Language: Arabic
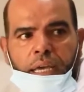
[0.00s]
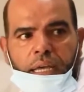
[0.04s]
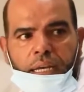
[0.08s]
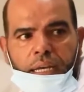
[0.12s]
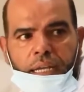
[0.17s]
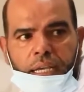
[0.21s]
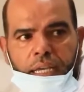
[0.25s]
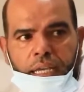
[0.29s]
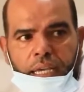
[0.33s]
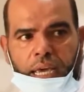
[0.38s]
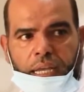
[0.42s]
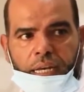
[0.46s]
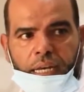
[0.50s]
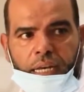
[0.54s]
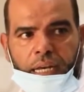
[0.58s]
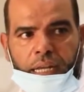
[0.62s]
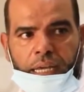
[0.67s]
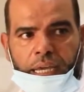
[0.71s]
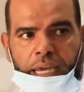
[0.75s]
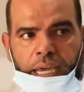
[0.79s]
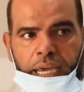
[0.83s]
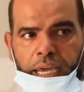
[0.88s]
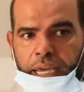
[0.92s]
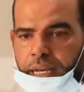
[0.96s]
اللي هي
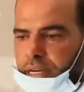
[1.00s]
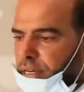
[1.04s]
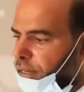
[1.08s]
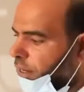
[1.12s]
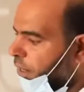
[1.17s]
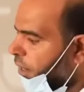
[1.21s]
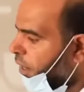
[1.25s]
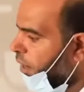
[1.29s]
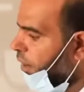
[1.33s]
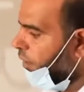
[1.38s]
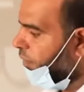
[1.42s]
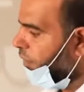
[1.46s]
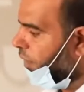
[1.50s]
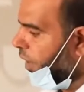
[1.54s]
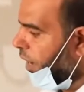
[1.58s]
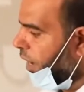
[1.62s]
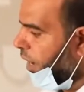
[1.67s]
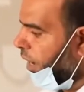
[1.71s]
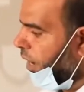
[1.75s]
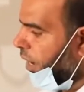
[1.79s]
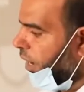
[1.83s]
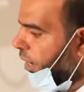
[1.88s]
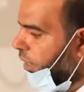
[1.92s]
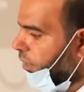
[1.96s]
للعين
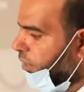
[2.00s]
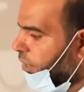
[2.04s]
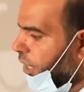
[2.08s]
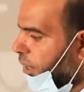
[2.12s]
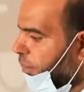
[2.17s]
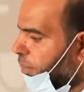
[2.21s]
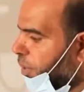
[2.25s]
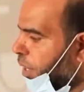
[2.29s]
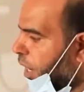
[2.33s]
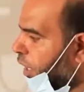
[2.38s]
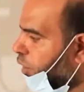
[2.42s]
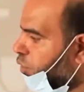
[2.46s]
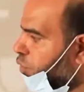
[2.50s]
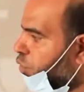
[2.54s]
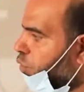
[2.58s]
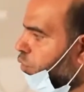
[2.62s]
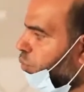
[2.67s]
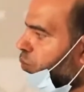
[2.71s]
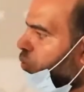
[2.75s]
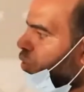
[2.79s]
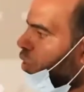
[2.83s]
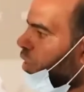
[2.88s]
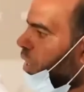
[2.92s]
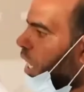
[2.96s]
فالذبيحة
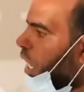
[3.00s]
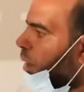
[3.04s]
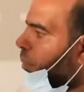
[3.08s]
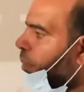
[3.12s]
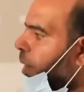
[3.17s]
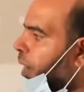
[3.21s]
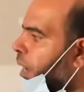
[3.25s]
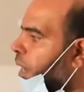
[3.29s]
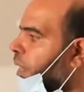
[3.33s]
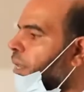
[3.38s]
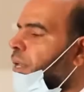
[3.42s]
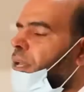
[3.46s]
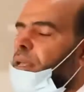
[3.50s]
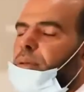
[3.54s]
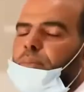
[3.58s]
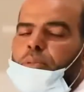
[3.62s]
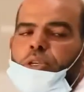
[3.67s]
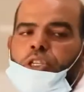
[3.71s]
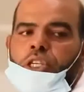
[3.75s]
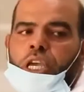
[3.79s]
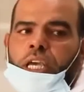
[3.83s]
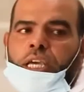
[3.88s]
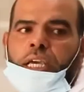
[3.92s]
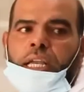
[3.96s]
تكون مصابة
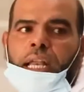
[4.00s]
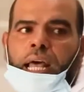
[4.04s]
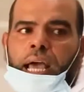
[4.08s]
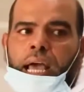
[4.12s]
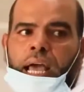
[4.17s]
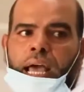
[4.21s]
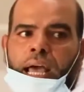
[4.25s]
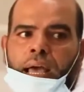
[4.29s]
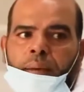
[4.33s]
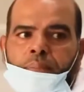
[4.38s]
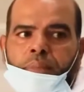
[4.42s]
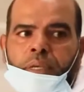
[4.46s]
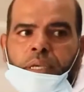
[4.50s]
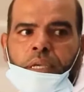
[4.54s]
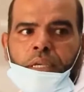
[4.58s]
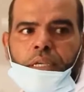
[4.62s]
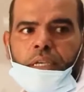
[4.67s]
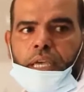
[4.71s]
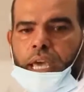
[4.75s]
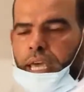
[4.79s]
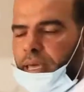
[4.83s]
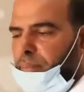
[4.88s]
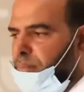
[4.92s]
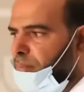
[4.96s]
بشكل عام
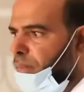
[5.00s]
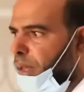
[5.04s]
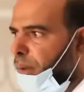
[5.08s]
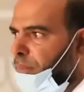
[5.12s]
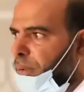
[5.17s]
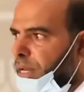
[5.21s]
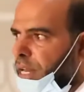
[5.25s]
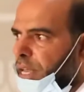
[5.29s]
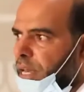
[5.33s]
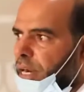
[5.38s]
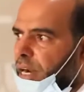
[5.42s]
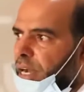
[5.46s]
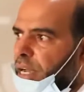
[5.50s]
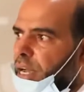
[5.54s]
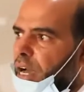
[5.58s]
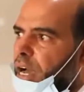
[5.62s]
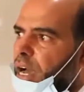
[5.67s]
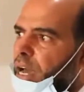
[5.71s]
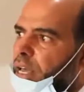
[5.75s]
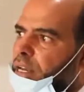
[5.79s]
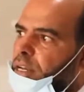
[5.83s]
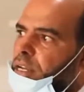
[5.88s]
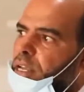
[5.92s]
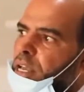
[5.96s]
يا إما
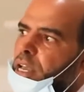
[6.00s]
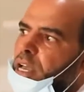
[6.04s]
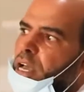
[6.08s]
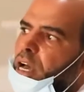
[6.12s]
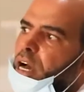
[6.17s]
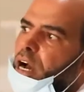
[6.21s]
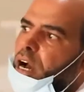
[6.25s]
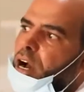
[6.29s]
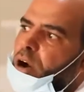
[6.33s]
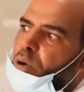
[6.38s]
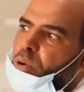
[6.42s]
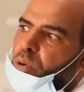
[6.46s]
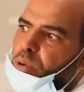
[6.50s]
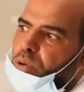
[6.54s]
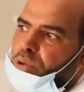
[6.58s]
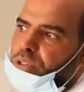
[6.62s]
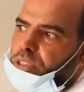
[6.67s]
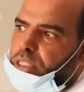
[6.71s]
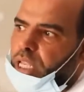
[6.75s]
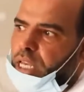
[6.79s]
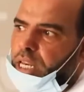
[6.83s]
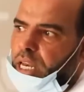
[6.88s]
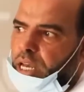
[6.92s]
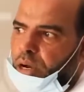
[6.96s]
باليرقان أو
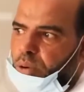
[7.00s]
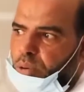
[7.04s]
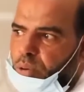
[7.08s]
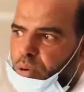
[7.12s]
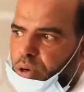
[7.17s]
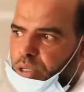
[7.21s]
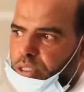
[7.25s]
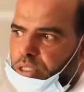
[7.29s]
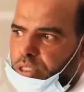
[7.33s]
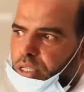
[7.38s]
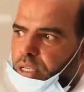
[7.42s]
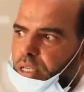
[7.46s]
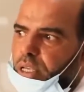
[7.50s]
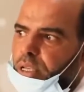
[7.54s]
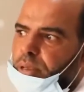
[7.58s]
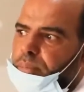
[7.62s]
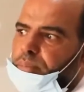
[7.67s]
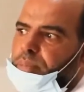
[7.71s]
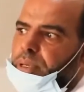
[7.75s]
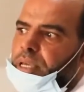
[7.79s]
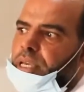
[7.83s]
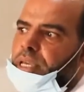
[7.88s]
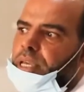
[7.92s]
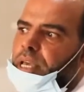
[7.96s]
تلوث
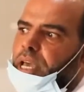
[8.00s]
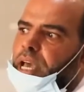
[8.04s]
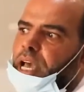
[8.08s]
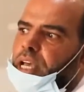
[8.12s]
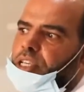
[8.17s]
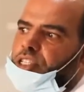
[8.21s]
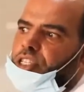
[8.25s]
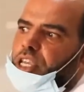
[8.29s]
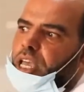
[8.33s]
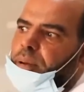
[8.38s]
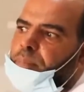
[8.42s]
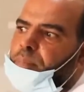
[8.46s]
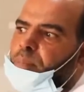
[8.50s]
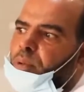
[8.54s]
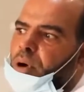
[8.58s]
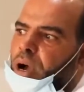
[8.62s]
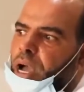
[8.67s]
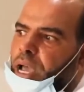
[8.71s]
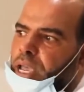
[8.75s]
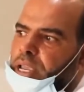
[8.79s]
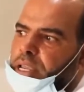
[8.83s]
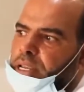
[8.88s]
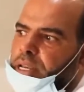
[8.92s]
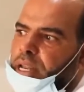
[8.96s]
بأعشاب
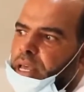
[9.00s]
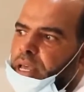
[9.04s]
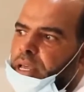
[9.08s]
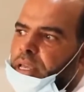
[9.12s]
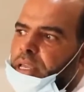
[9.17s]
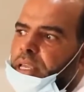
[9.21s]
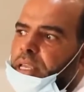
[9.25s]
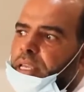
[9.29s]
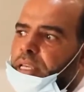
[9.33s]
معينة